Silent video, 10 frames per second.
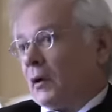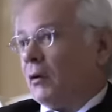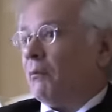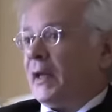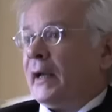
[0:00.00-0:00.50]

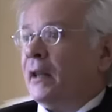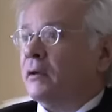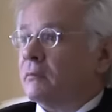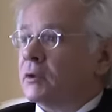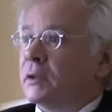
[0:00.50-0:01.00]

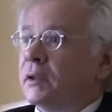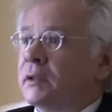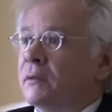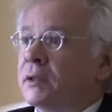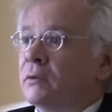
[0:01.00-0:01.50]
complicado, como es el de
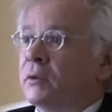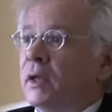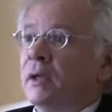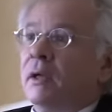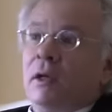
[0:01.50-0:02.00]
Isabel
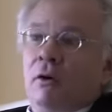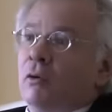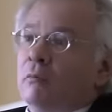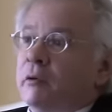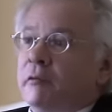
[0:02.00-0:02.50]
II, y
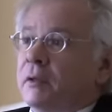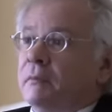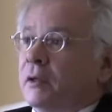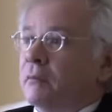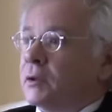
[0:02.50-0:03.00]
luego muy
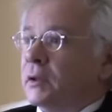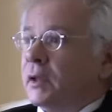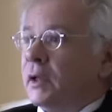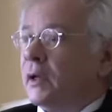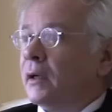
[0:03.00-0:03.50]
firme, como es
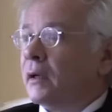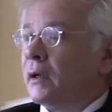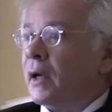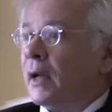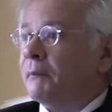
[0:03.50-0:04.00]
el de
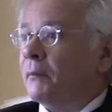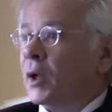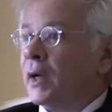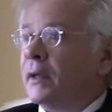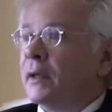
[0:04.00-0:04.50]
la
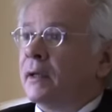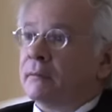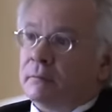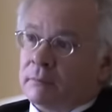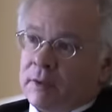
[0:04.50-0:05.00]
monarquía
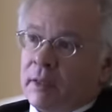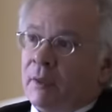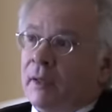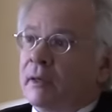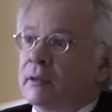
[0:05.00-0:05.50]
que se
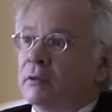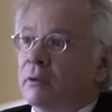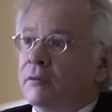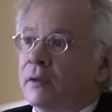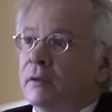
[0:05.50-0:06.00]
llama de la
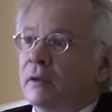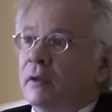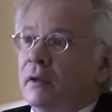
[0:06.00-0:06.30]
restauración.